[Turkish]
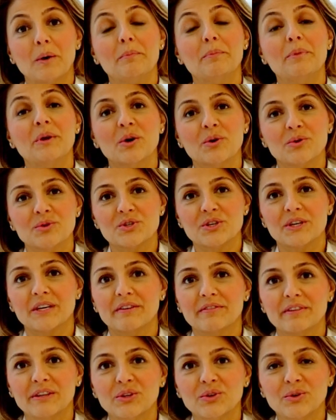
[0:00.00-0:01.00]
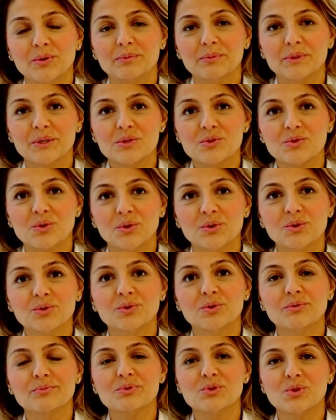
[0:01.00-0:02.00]
bir önceki videomda
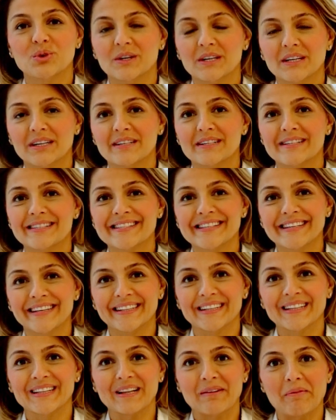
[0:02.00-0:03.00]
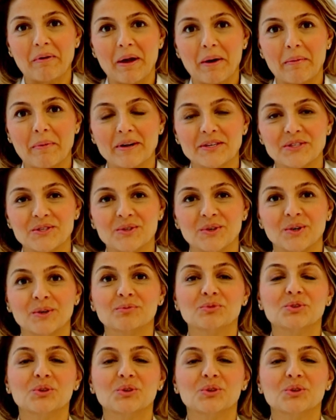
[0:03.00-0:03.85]
sorduğum sorularınızı yanıtlamaya başlıyorum.